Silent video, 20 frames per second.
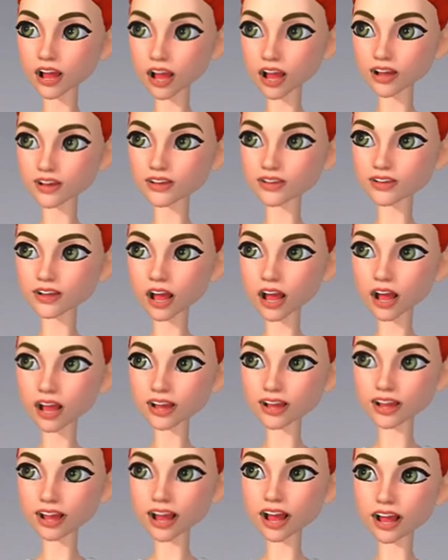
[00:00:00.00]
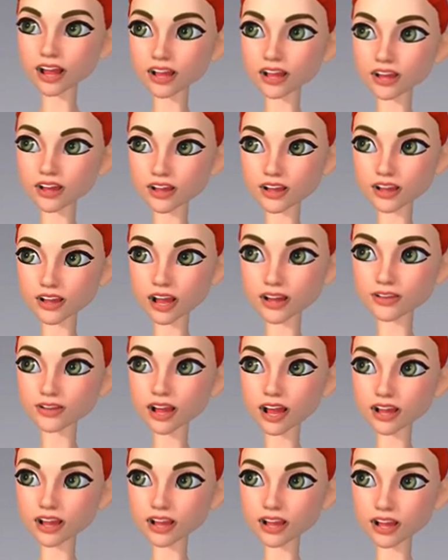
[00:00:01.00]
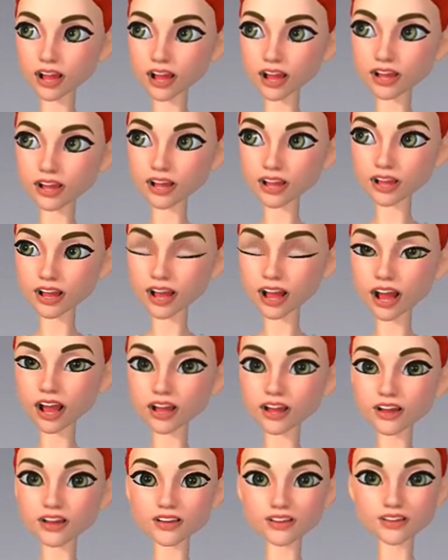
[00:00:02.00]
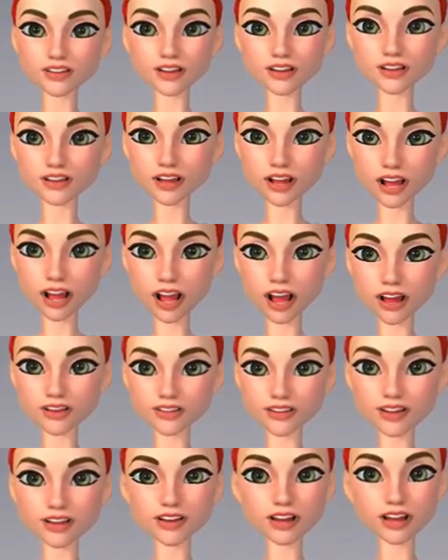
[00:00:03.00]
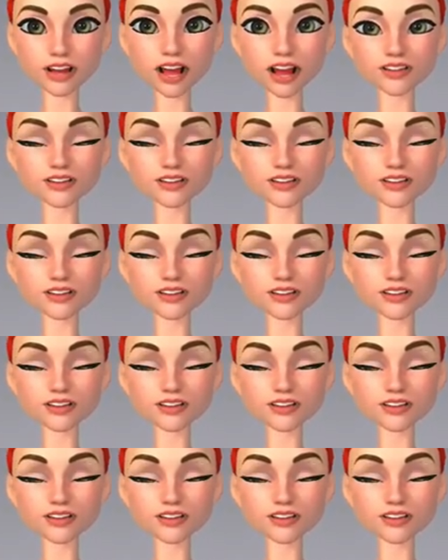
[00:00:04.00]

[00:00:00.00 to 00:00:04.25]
とはサイズ画面サイズやフィルター。フィルターは